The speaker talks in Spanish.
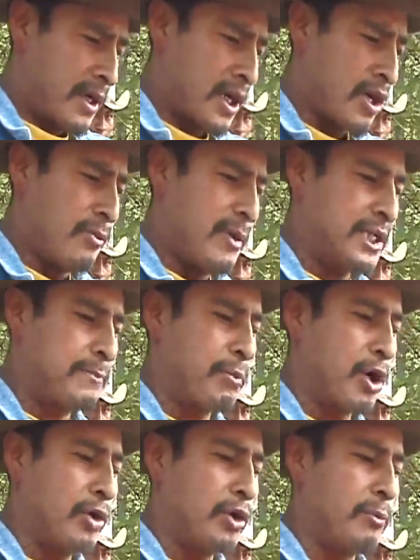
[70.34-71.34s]
Que lo más
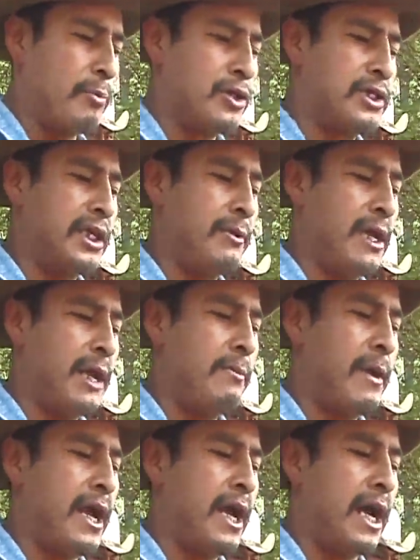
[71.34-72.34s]
pronto posible
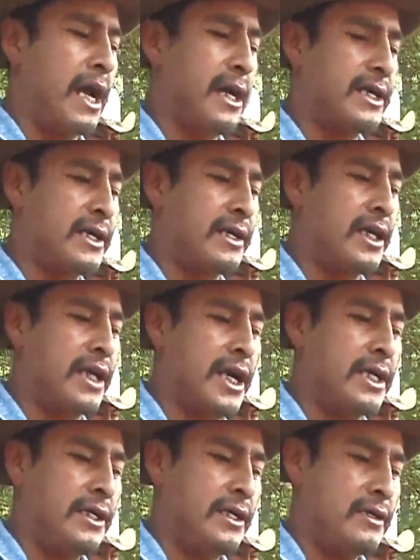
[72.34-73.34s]
venga a retirar
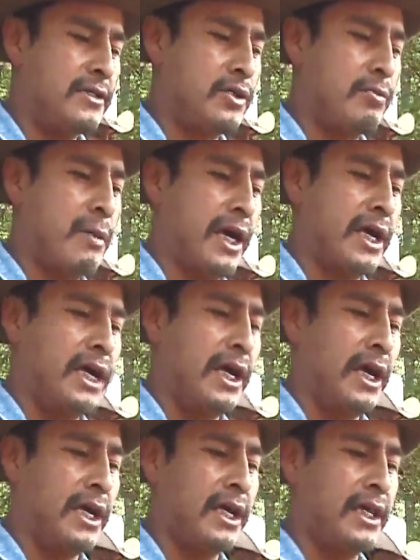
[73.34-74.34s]
su
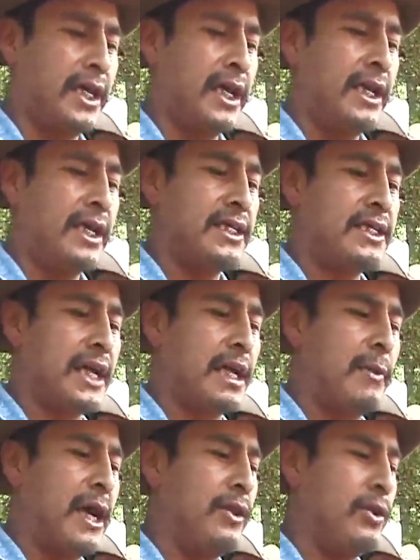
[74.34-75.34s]
máquina que tiene
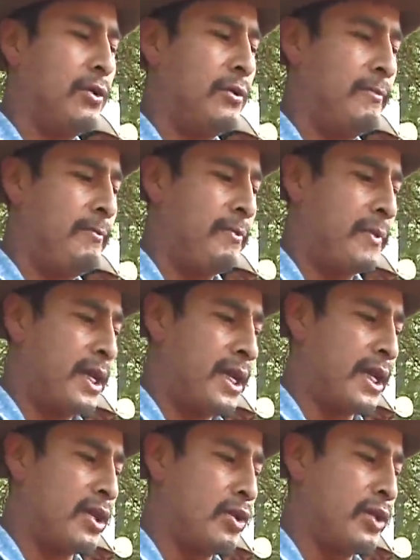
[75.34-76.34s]
escarbando
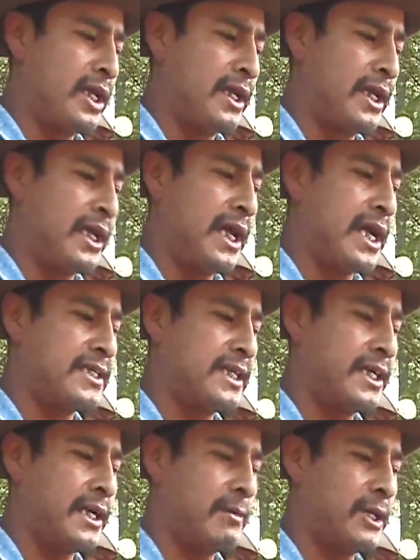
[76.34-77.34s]
en donde quiere
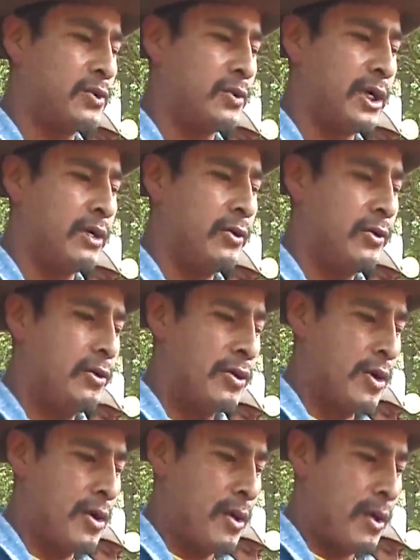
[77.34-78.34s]
hacer el basurero,
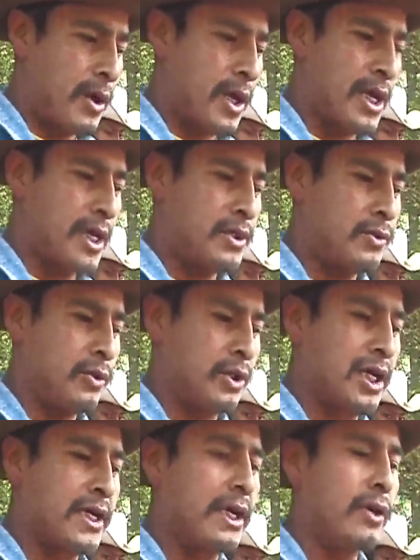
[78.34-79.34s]
que es un
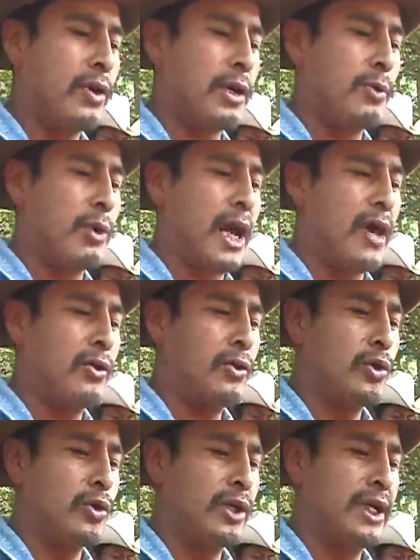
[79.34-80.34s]
terreno arbolado
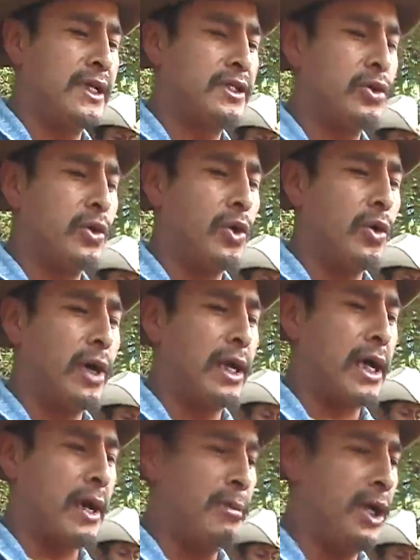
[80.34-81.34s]
donde destruyó el
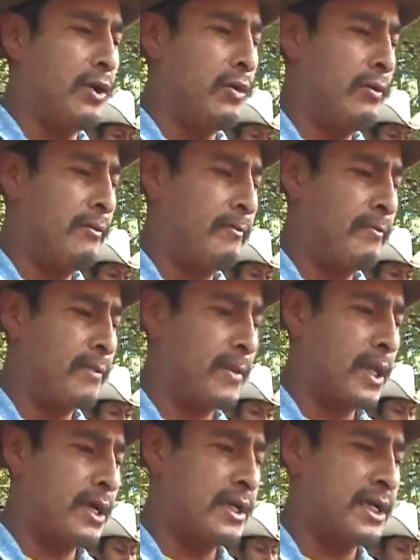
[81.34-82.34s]
camino
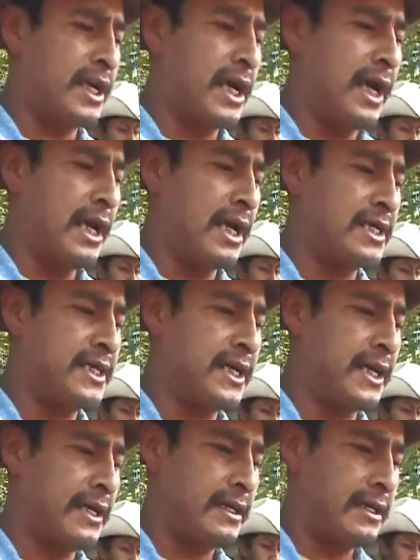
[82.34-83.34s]
real
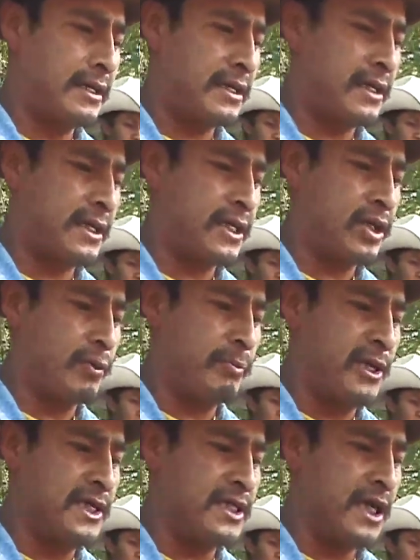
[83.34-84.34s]
hacia
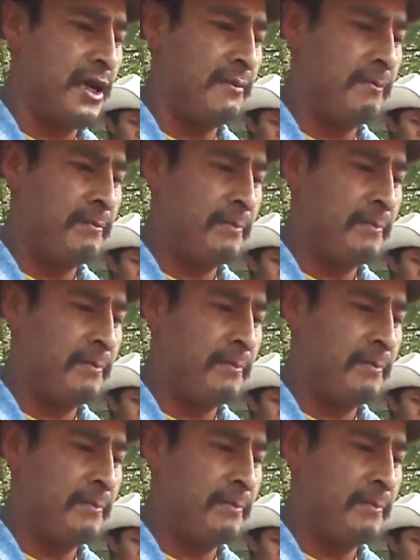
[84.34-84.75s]
Teopisca,